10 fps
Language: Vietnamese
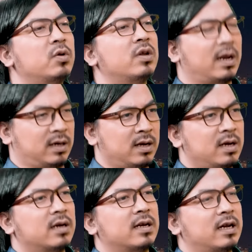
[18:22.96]
ít nói thật
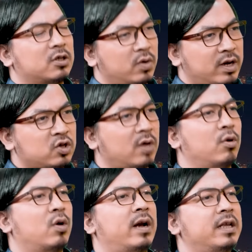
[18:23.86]
vâng. nên là tôi đã chọn
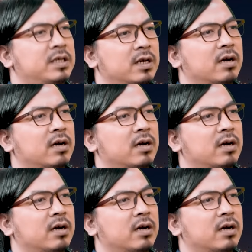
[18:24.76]
một loài linh